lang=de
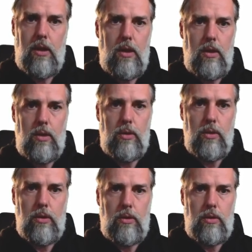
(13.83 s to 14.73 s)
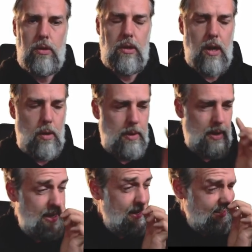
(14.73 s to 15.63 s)
Und ich glaube,
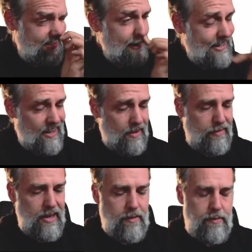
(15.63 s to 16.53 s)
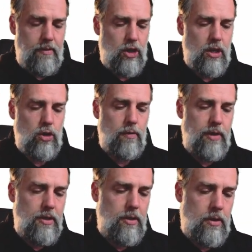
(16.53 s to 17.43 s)
dass ihr ganz viel davon wahrscheinlich schon
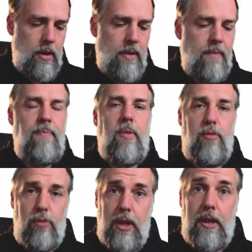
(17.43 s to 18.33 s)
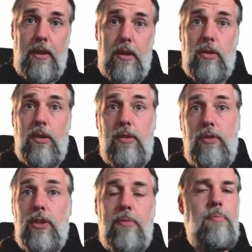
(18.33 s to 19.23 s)
wisst. Für diejenigen, die es noch nicht
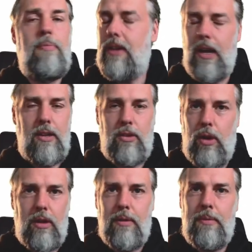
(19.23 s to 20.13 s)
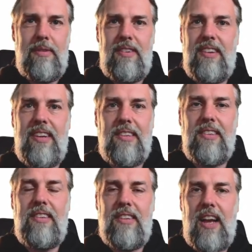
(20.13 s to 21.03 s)
wissen, keine Sorge. Das
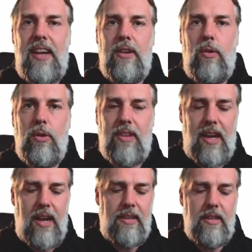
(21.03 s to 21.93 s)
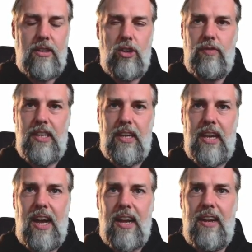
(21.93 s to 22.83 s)
ist keine großartige,
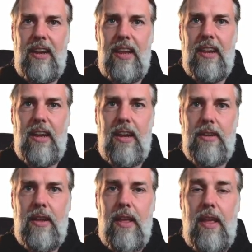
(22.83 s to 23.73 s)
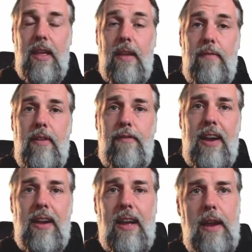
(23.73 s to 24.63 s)
schwierige Angelegenheit. Wir
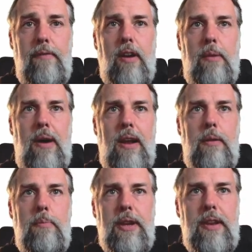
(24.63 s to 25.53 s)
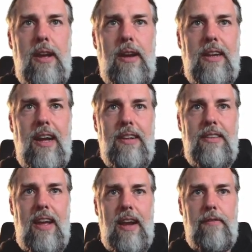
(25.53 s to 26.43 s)
fangen einfach mal mit einer ganz
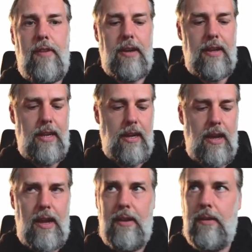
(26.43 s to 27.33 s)
einfachen Regel an